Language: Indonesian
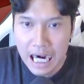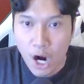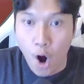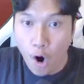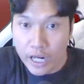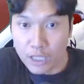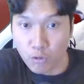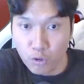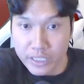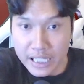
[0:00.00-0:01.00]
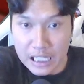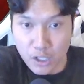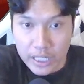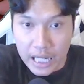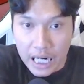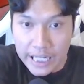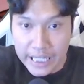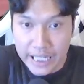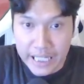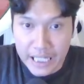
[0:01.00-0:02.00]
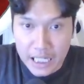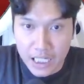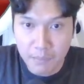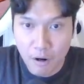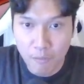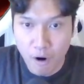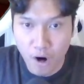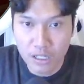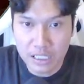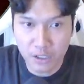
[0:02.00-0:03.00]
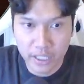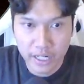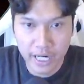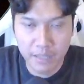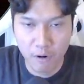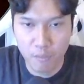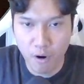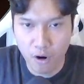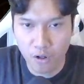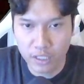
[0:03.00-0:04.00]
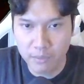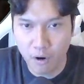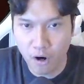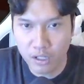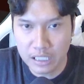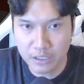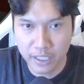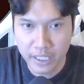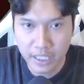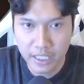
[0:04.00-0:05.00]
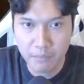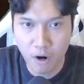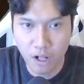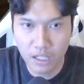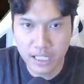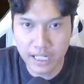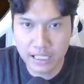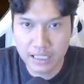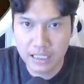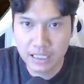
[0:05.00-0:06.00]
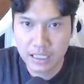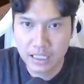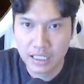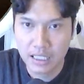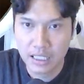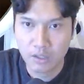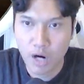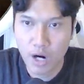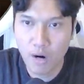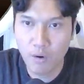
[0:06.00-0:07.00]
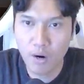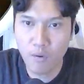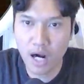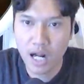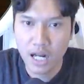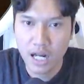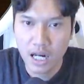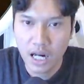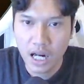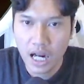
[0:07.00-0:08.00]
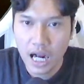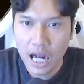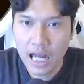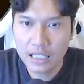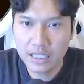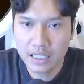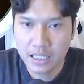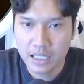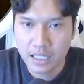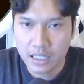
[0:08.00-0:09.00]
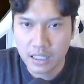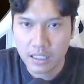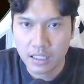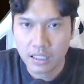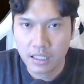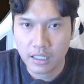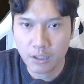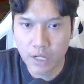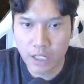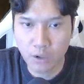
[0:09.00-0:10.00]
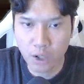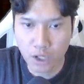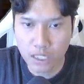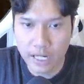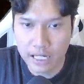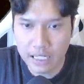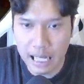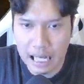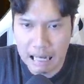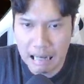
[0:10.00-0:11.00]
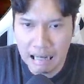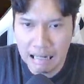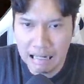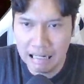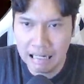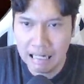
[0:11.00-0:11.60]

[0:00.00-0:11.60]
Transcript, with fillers: Oh itu kuncinya coy. Ini ini ini di bawah bokongnya coy. Eh di bawah bokongnya, di bokongnya coy. Di bawahnya guys. Wah wah wah wah. Anjing. Di luar Nurul ya guys ya. Ah!